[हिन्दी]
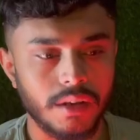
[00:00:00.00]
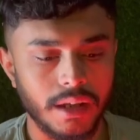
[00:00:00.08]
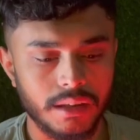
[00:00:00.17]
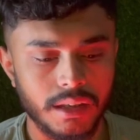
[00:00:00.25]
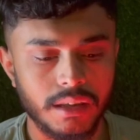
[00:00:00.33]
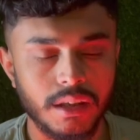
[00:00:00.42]

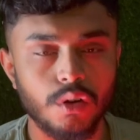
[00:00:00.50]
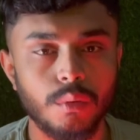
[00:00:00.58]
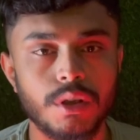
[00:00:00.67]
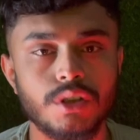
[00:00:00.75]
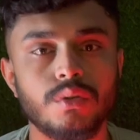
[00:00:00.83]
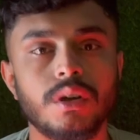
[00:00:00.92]
कहती है देखो
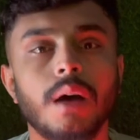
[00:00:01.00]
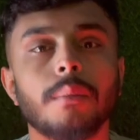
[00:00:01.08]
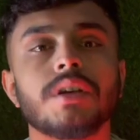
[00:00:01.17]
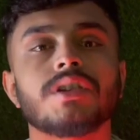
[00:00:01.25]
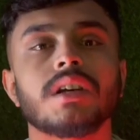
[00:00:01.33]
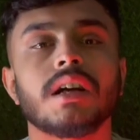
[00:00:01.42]
बच्चों यहाँ
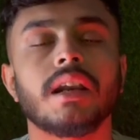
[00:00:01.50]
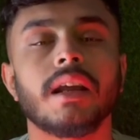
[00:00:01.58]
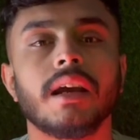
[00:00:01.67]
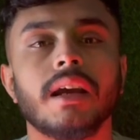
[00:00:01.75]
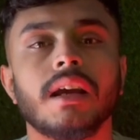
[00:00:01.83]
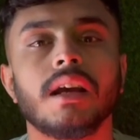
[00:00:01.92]
पे चिकन
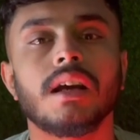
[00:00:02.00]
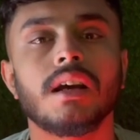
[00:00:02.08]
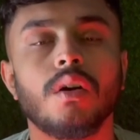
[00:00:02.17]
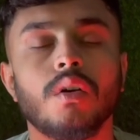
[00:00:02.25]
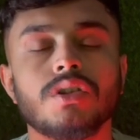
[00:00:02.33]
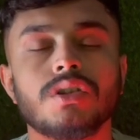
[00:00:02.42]
है
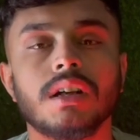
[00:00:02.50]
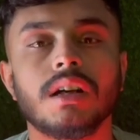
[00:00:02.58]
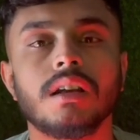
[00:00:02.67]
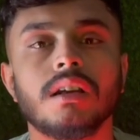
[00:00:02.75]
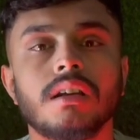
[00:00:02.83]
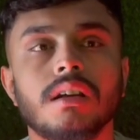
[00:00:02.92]
और
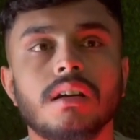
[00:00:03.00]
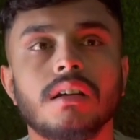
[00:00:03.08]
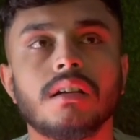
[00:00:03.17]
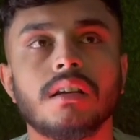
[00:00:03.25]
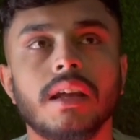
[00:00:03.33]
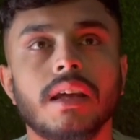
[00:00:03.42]

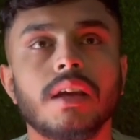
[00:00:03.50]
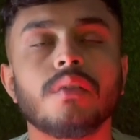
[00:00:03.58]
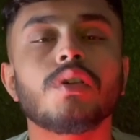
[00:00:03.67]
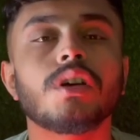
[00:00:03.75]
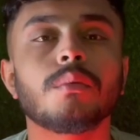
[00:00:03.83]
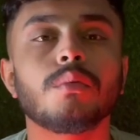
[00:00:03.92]
चिकन देख के
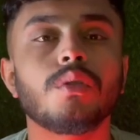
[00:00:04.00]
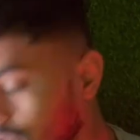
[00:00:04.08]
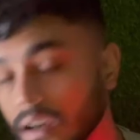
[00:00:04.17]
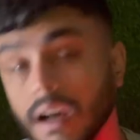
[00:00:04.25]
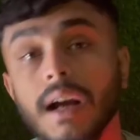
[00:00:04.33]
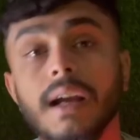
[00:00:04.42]
वो ये बोल
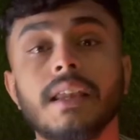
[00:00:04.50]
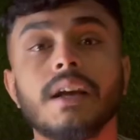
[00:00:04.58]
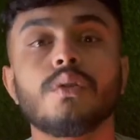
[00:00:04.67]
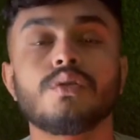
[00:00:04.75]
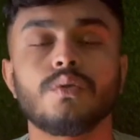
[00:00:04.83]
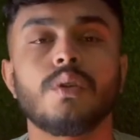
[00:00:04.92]
खा के
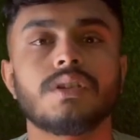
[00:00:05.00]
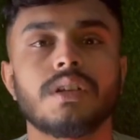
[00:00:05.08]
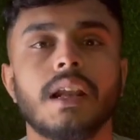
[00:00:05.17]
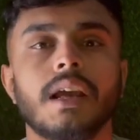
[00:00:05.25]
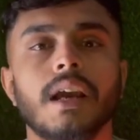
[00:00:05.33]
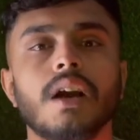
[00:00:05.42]
देखो इसको अच्छा
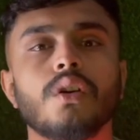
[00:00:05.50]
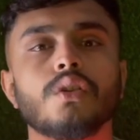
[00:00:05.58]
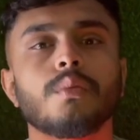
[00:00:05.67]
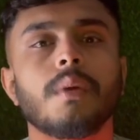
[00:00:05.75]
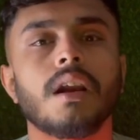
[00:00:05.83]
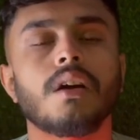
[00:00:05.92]
लगेगा और
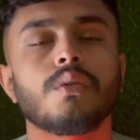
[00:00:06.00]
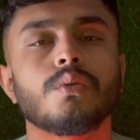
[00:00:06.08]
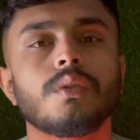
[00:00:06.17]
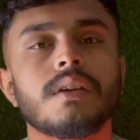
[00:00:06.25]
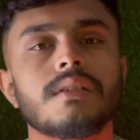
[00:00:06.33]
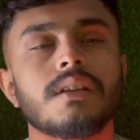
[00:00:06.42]
तुम्हारा
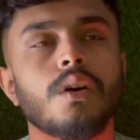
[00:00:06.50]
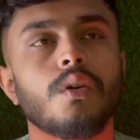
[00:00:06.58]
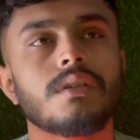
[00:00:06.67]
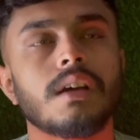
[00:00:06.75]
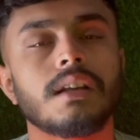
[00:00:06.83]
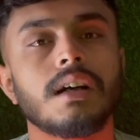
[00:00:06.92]
खून इससे
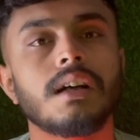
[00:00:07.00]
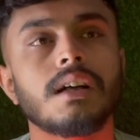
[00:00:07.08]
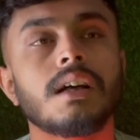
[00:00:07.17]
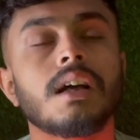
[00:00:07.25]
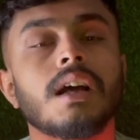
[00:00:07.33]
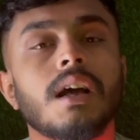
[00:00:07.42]
और ज्यादा
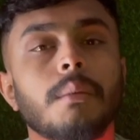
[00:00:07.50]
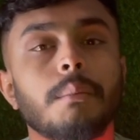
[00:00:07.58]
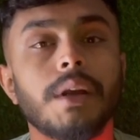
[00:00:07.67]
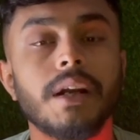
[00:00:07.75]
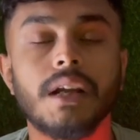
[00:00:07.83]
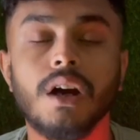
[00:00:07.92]

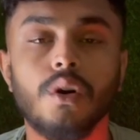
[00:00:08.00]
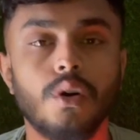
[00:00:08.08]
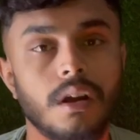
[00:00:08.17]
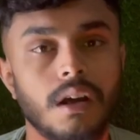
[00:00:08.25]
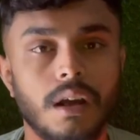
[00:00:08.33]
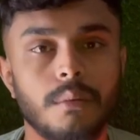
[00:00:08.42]
मीठा
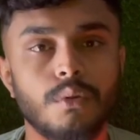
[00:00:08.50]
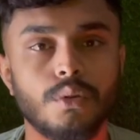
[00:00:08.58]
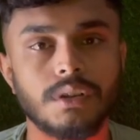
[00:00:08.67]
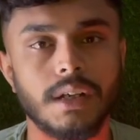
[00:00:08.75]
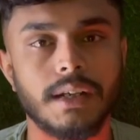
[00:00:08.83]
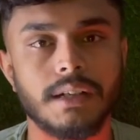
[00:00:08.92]
और गर्म हो
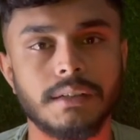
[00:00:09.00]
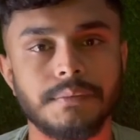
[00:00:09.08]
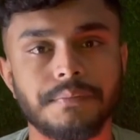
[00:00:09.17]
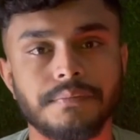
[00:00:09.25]
जाएगा